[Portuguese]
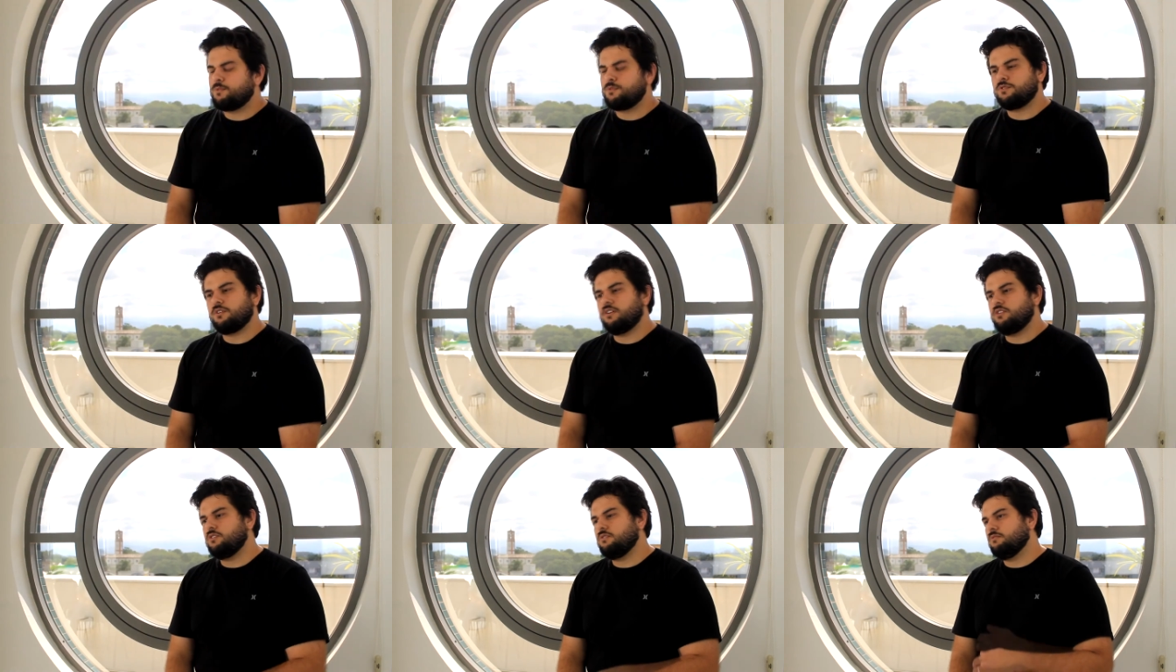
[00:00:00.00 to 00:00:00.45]
Por
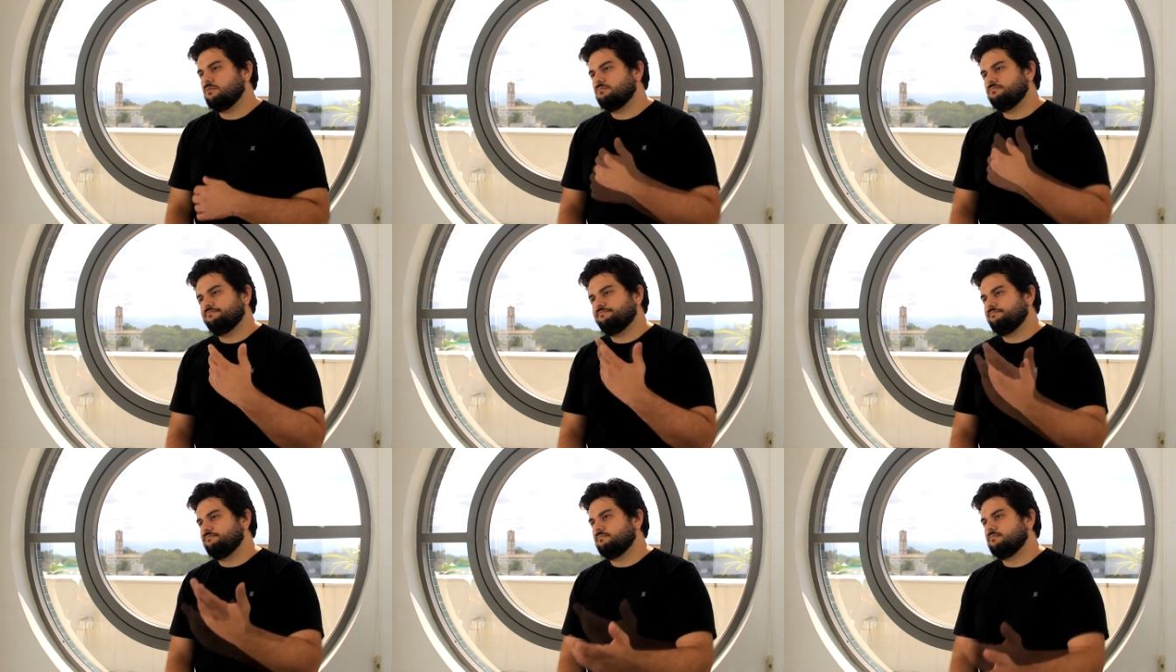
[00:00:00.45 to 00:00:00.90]
sorte, eu,
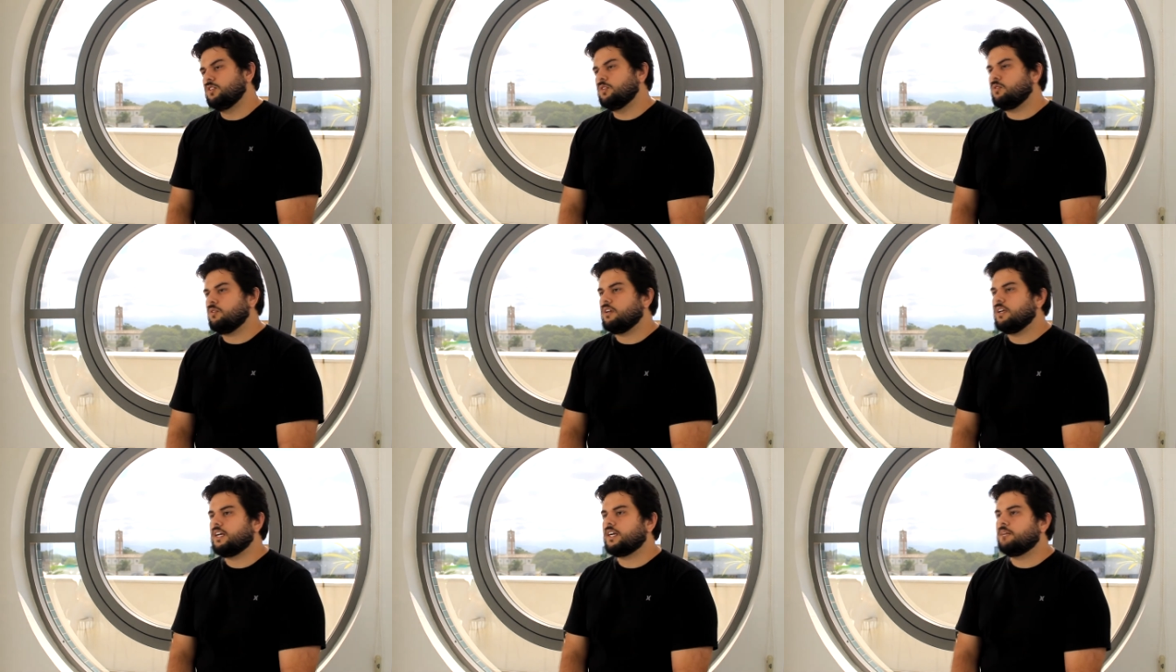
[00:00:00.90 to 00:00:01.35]
um
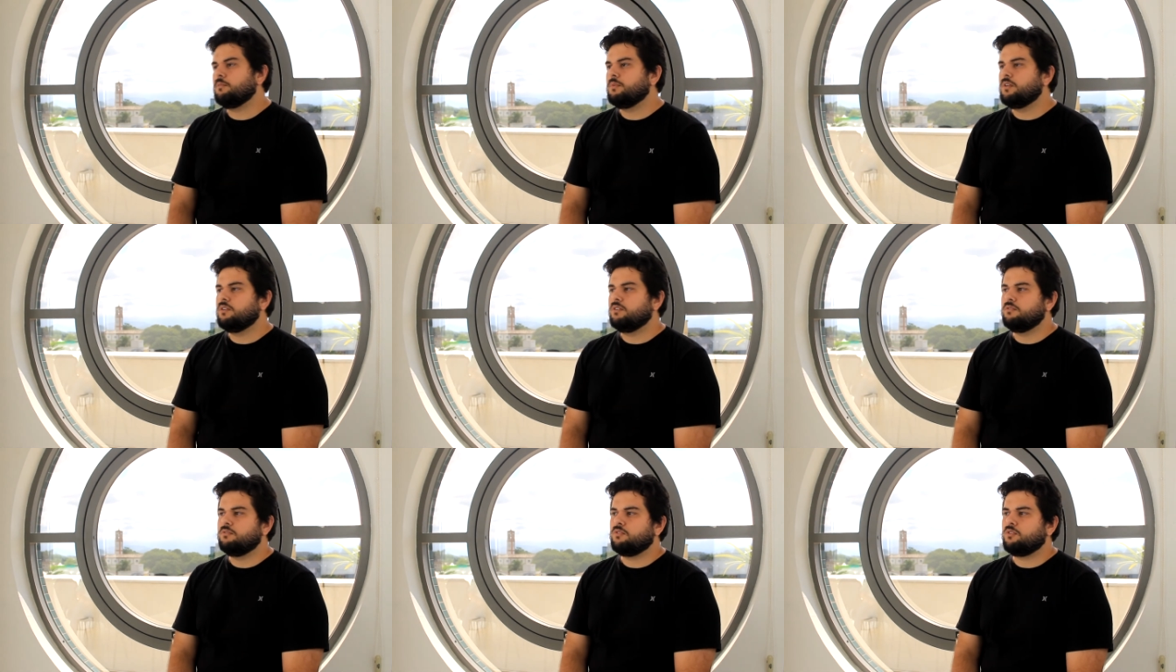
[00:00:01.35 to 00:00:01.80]
colega
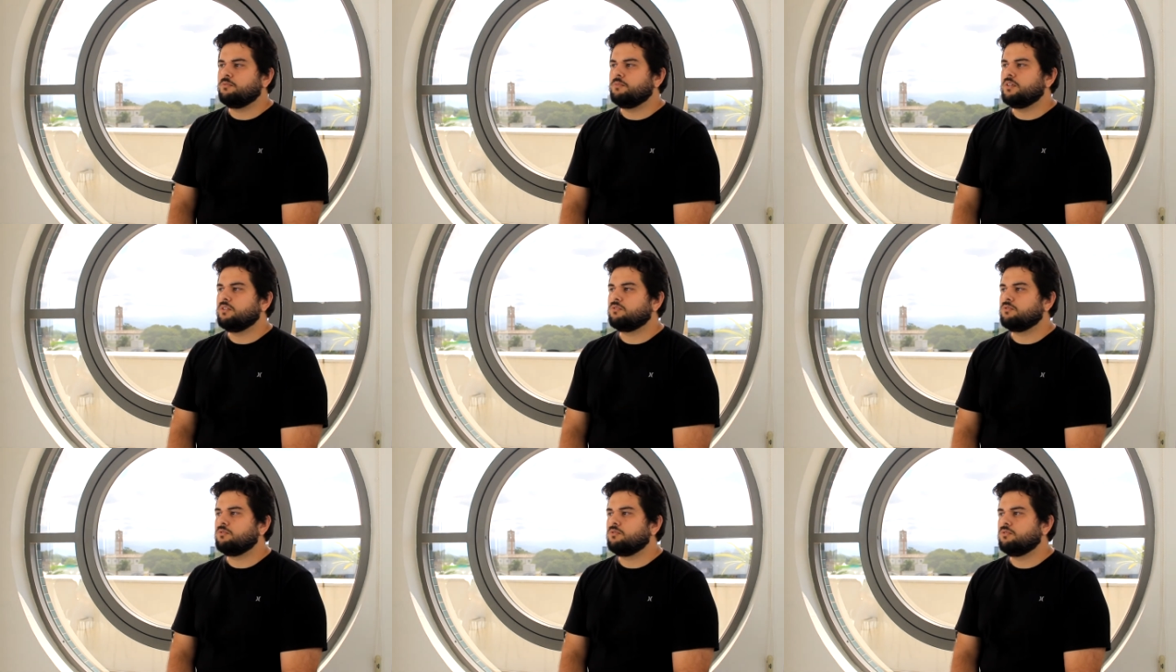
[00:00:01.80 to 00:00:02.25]
meu
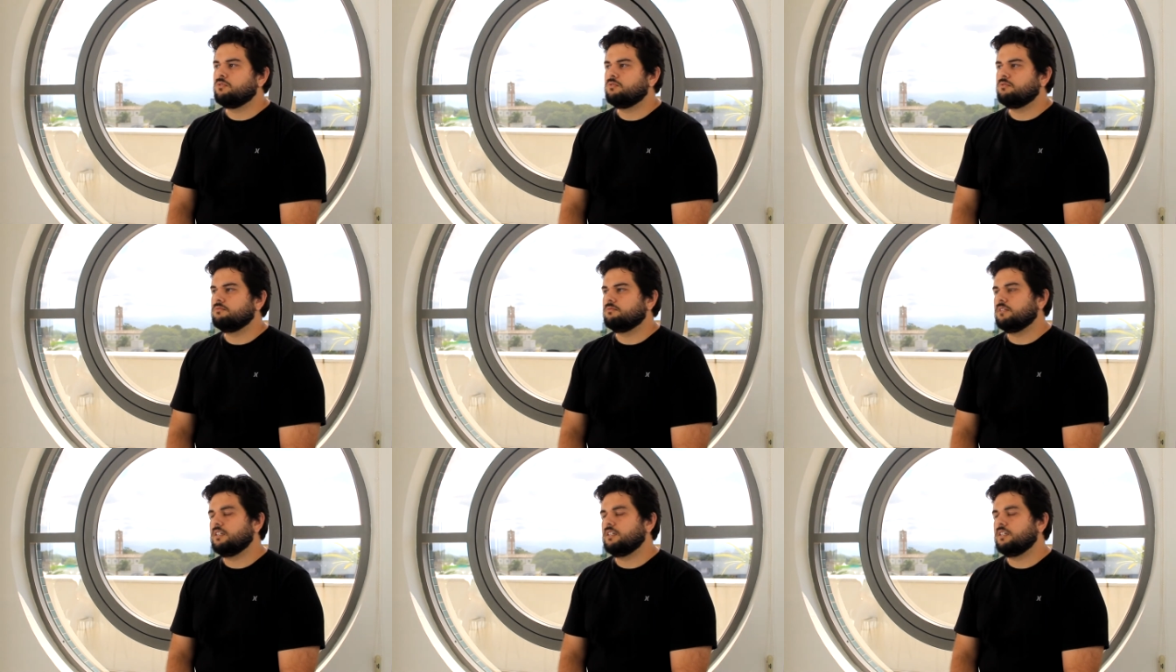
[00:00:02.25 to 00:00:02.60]
comentou,